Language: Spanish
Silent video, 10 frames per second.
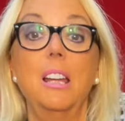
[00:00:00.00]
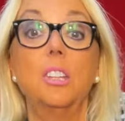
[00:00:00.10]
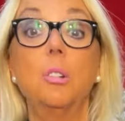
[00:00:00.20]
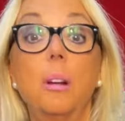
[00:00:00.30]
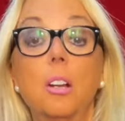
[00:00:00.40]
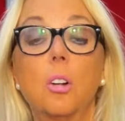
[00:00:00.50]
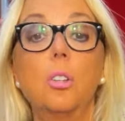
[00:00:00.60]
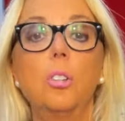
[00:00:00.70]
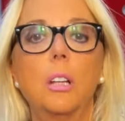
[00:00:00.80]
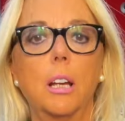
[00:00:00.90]
Yo me la he
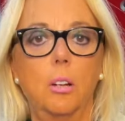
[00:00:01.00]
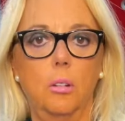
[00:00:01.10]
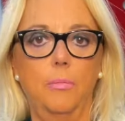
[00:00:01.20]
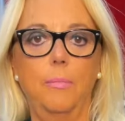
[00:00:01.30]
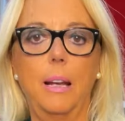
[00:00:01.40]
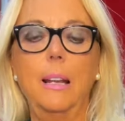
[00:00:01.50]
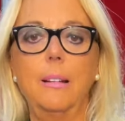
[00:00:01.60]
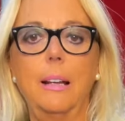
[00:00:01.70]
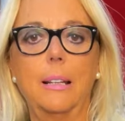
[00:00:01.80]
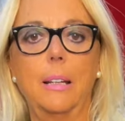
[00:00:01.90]
cogido en negro, ¿vale?
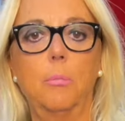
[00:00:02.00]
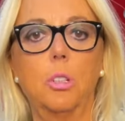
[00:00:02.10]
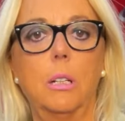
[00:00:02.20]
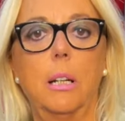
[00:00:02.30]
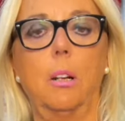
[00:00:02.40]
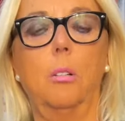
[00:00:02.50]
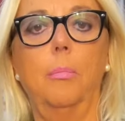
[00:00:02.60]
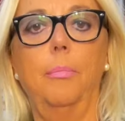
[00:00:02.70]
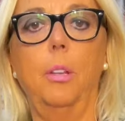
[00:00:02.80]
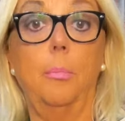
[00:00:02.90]
Eh, la tenemos en negro.
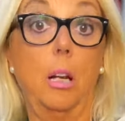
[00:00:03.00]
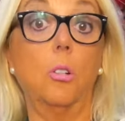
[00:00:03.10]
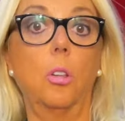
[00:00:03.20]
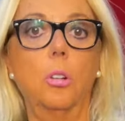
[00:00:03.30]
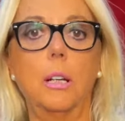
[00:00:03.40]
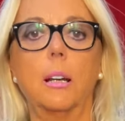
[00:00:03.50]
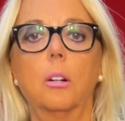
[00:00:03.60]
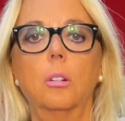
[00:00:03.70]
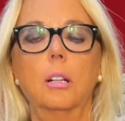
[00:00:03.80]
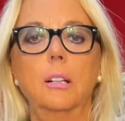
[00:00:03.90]
Y me la he cogido en
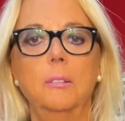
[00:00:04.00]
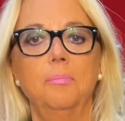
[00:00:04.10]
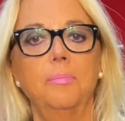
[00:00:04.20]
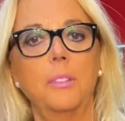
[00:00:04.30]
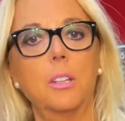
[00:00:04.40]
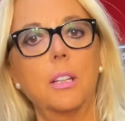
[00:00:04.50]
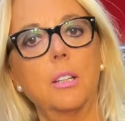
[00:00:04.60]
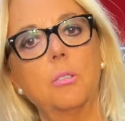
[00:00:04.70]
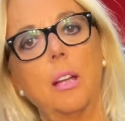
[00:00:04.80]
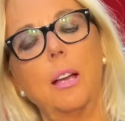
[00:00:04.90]
negro. Entonces
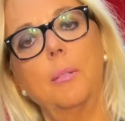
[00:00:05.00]
es una...